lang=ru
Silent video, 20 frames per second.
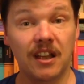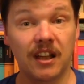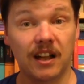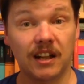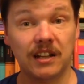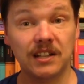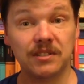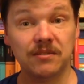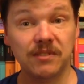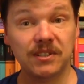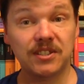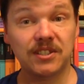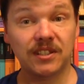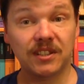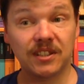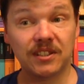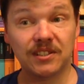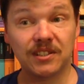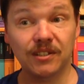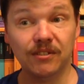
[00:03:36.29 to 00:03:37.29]
Оказывается,
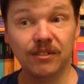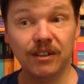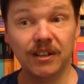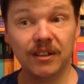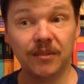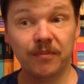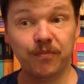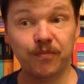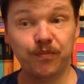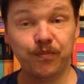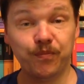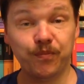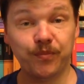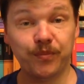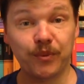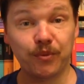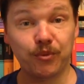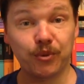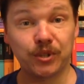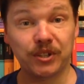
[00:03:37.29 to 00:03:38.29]
это целая
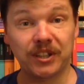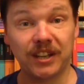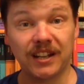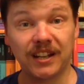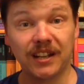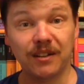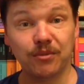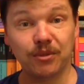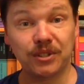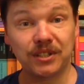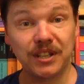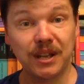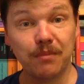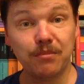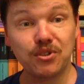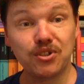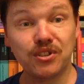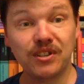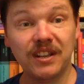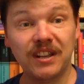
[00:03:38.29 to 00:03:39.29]
вот такая вот
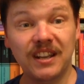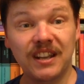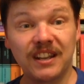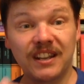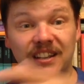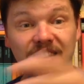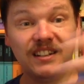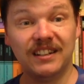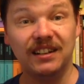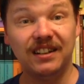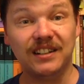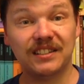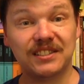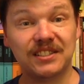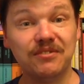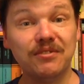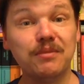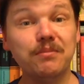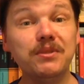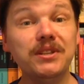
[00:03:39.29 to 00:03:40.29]
необычная, а,
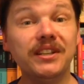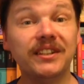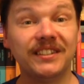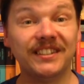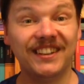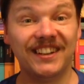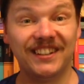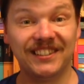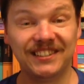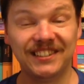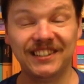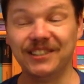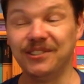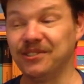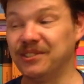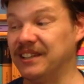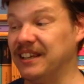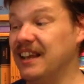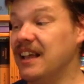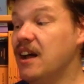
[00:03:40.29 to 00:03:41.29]
целый мир, да,
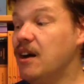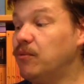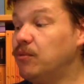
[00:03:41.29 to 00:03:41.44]
открылся.